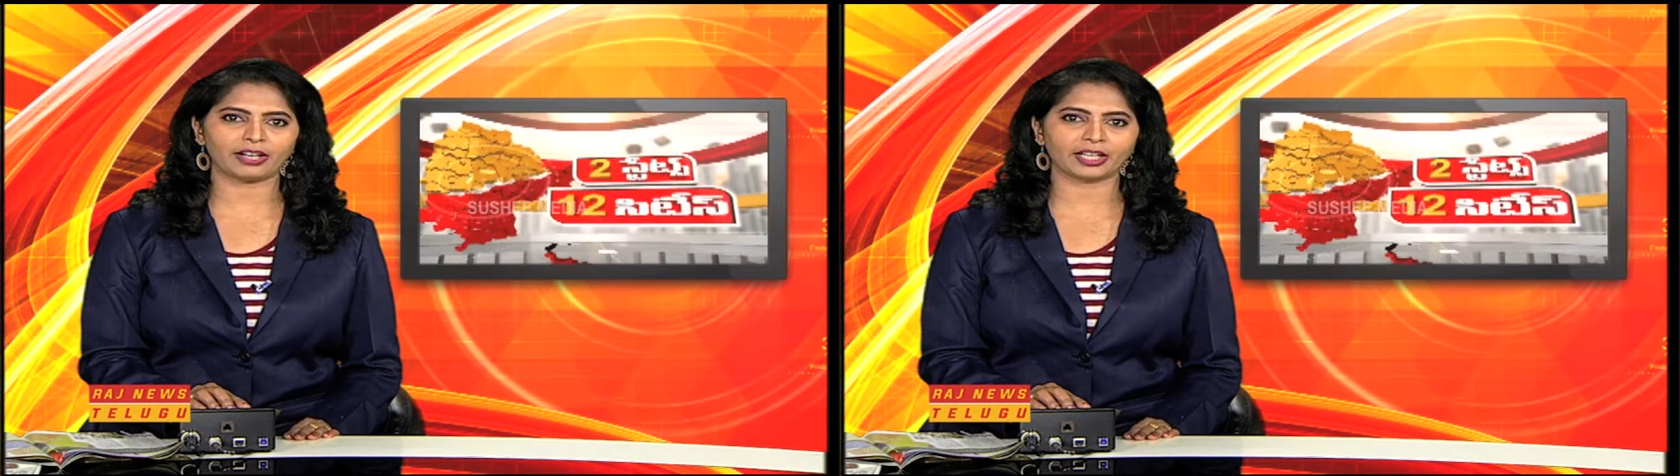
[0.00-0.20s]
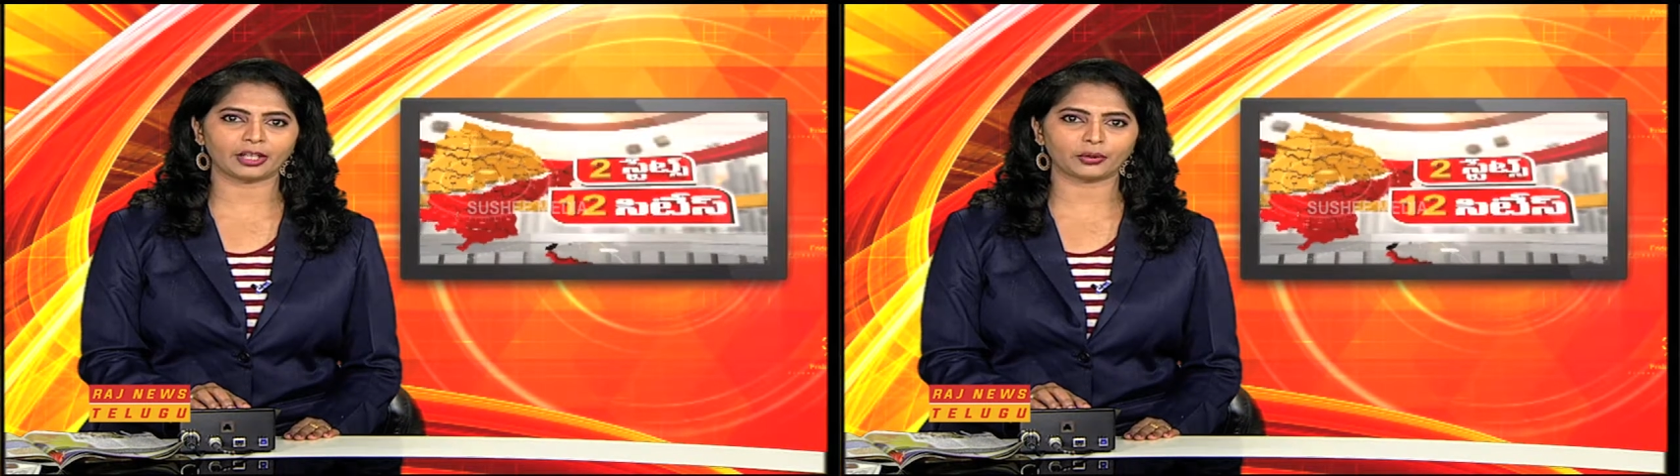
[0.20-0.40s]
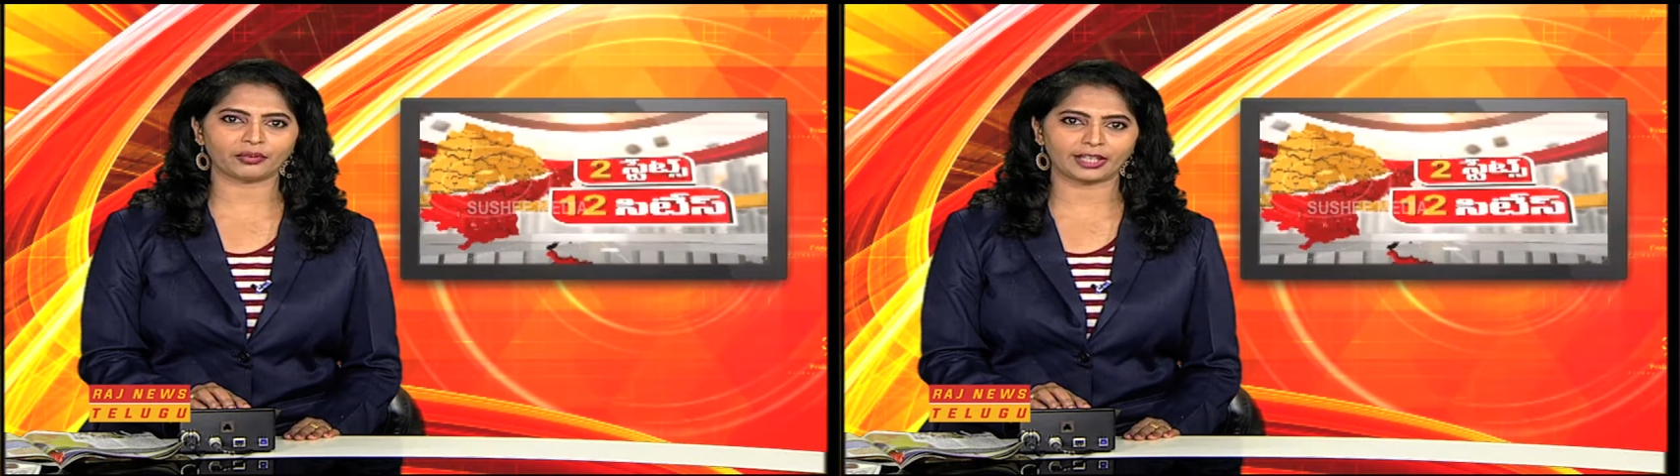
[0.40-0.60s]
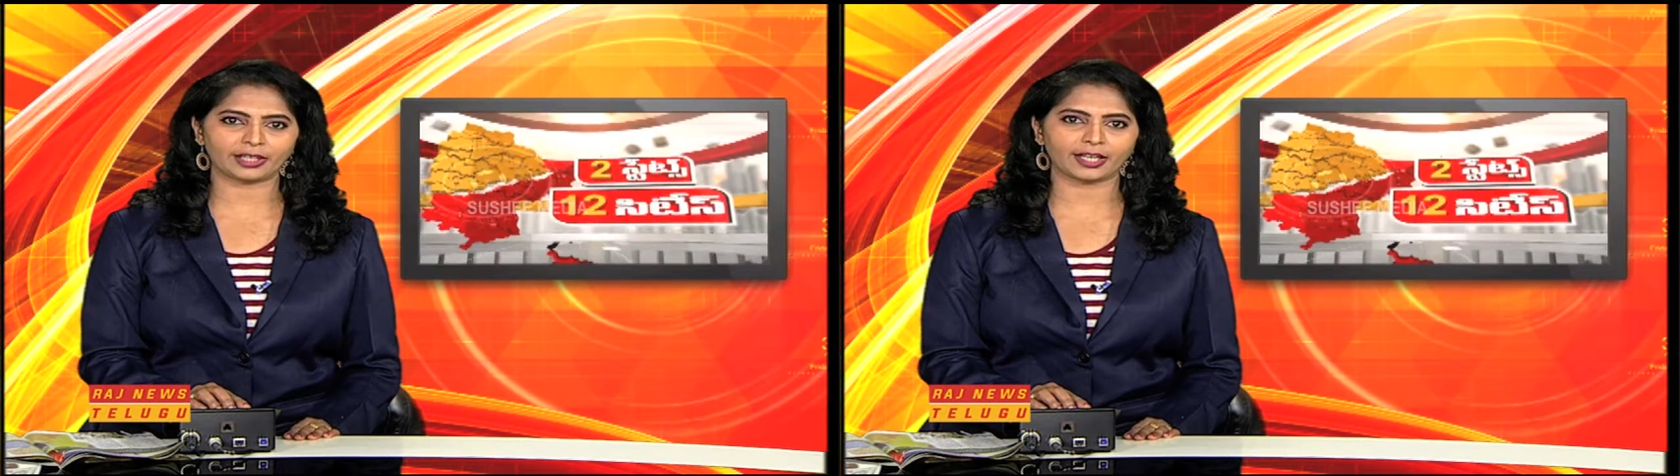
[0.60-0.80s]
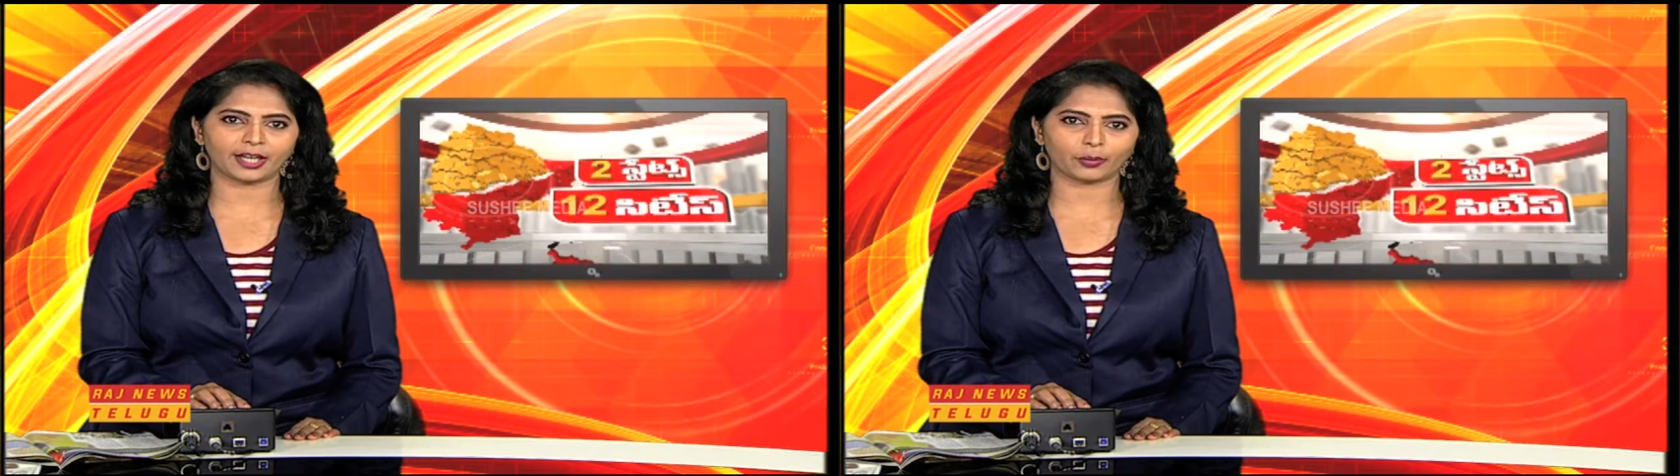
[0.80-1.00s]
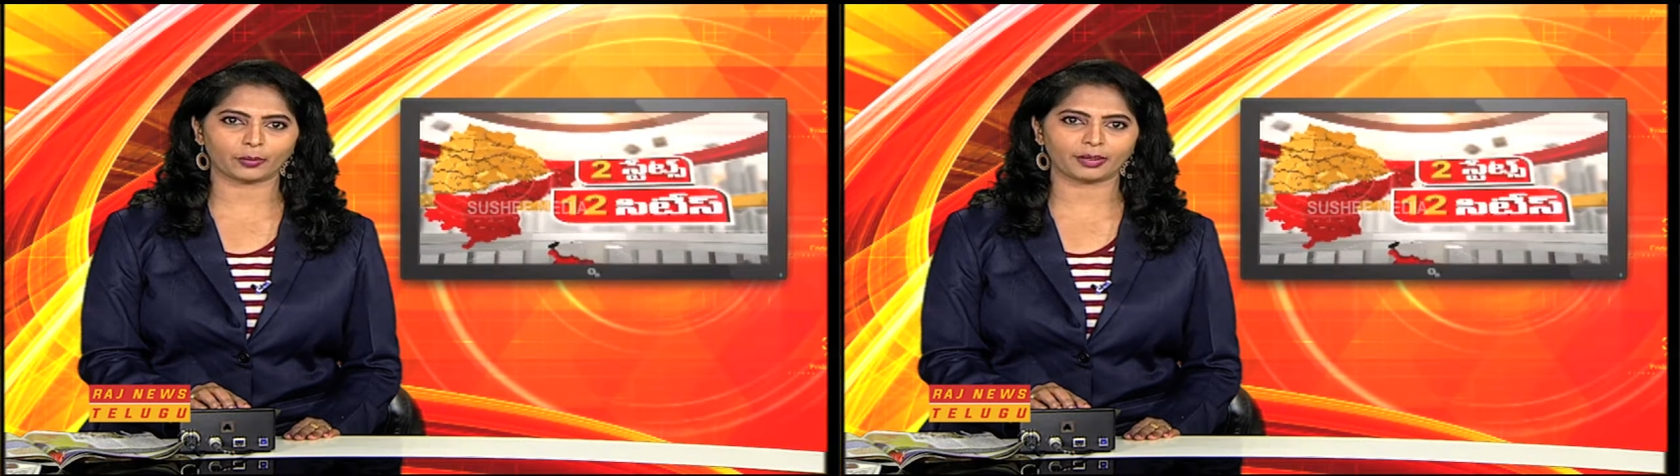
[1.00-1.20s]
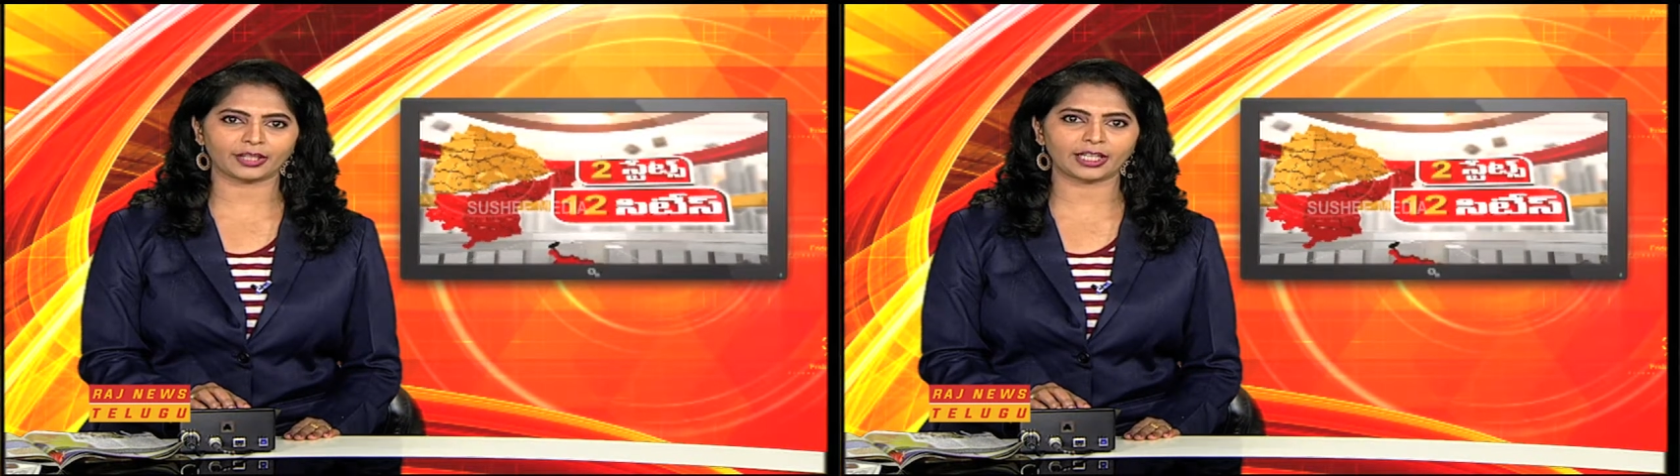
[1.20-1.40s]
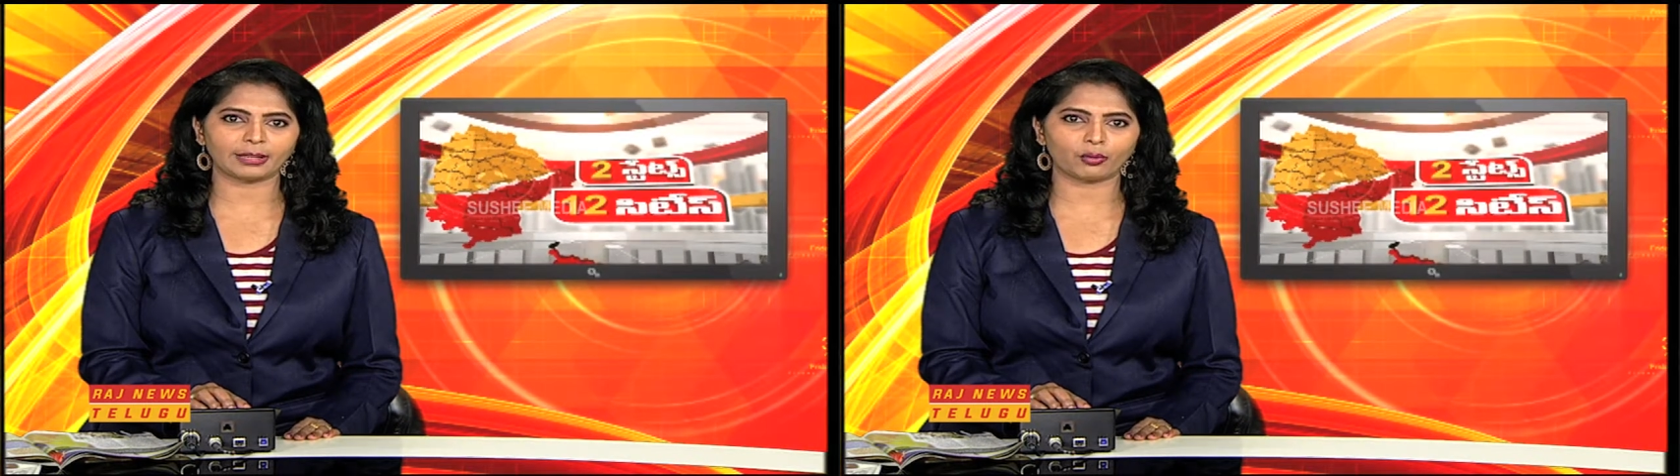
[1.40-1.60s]
వెనకడుగు వేయదన్నారు
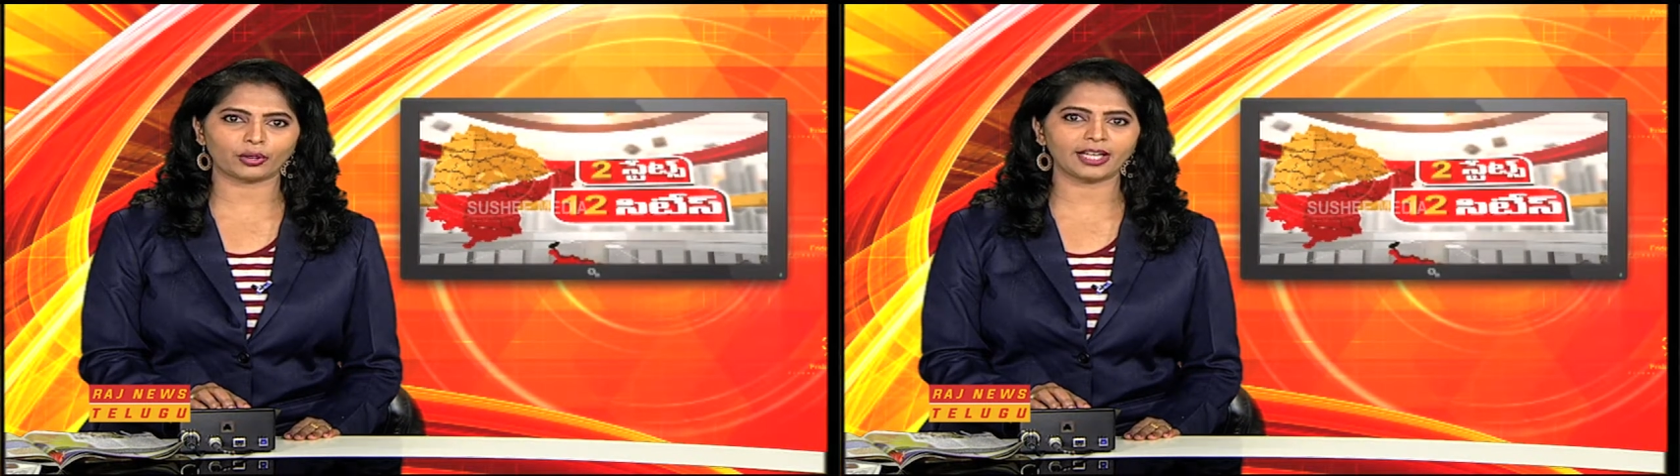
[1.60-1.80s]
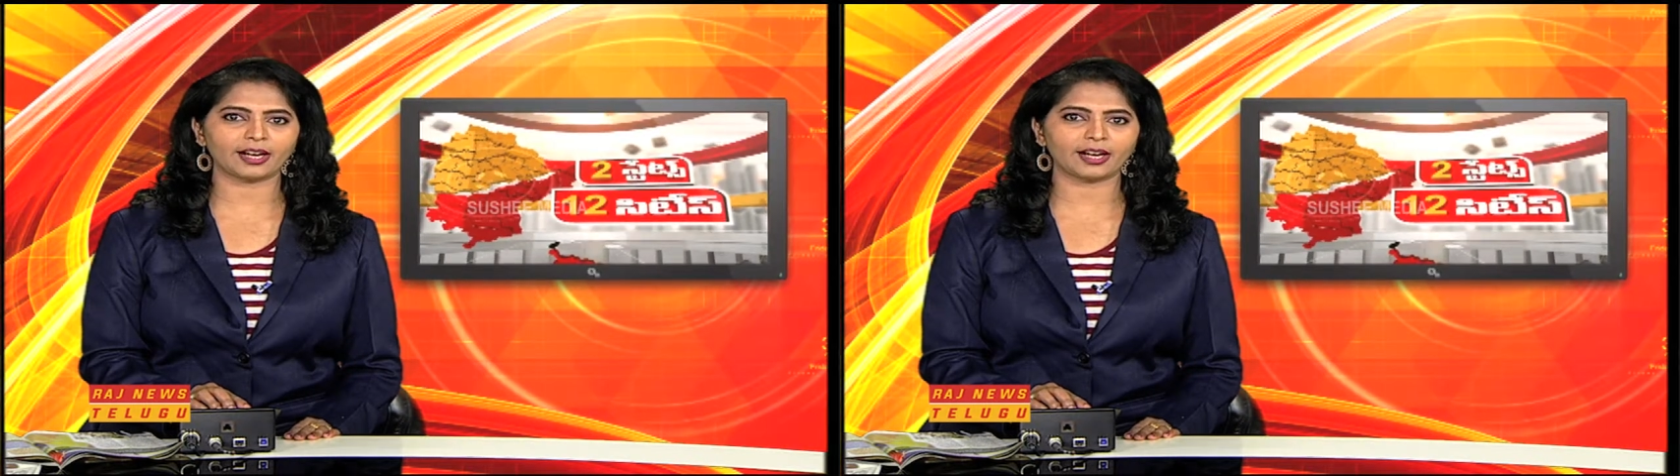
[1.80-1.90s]
ప్రధాని మోడీ